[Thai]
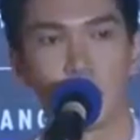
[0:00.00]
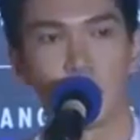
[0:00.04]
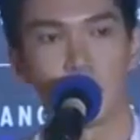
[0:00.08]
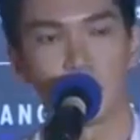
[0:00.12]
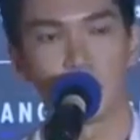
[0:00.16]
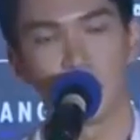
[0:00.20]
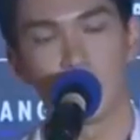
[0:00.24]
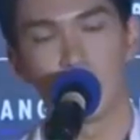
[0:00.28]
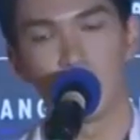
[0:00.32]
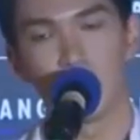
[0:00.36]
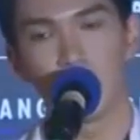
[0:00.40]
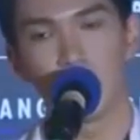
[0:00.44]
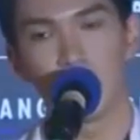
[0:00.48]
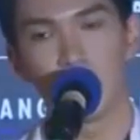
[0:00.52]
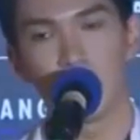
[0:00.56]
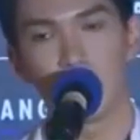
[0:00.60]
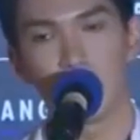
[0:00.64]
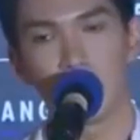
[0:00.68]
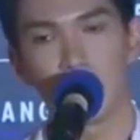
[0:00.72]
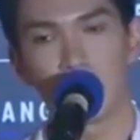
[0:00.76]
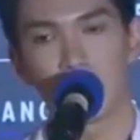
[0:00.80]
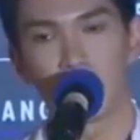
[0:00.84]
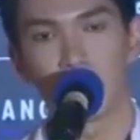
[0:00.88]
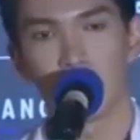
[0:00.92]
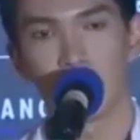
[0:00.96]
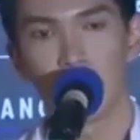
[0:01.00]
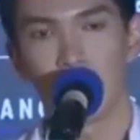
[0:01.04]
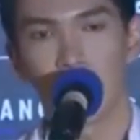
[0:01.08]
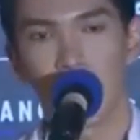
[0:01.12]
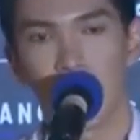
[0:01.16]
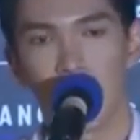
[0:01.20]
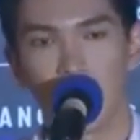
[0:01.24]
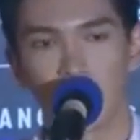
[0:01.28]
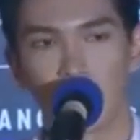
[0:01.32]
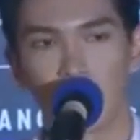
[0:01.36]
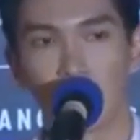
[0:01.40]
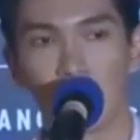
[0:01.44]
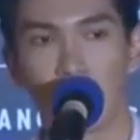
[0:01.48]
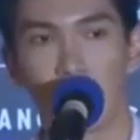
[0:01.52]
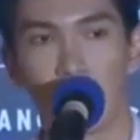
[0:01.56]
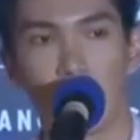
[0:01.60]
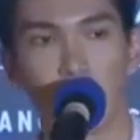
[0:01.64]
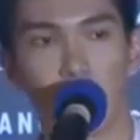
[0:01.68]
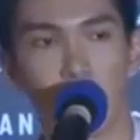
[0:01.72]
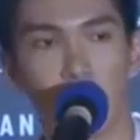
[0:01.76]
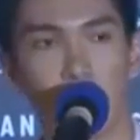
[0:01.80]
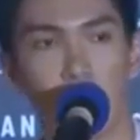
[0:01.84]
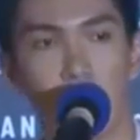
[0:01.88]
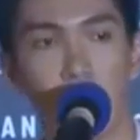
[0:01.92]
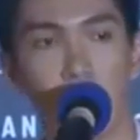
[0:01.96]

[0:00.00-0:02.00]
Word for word: นะรู้สึกว่าประทับใจที่แบบ